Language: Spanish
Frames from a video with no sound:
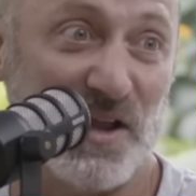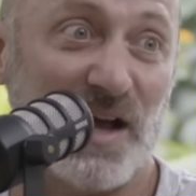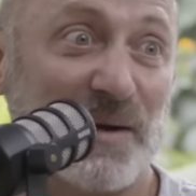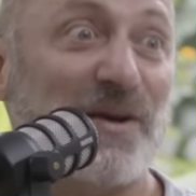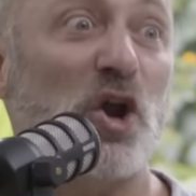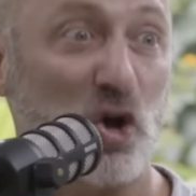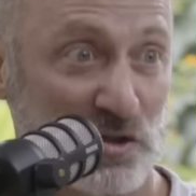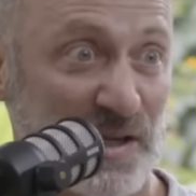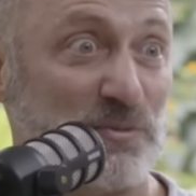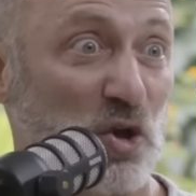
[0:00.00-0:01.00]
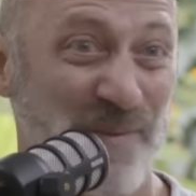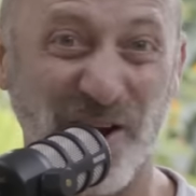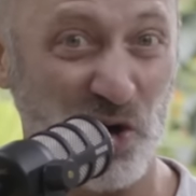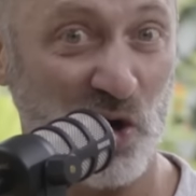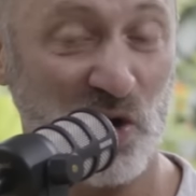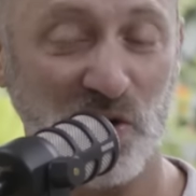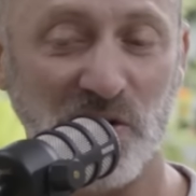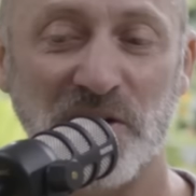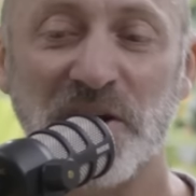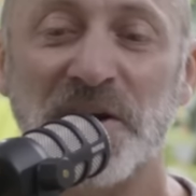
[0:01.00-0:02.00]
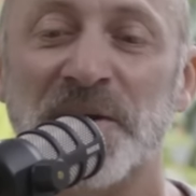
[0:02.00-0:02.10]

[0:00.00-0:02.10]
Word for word: a través de los conceptos me conozco.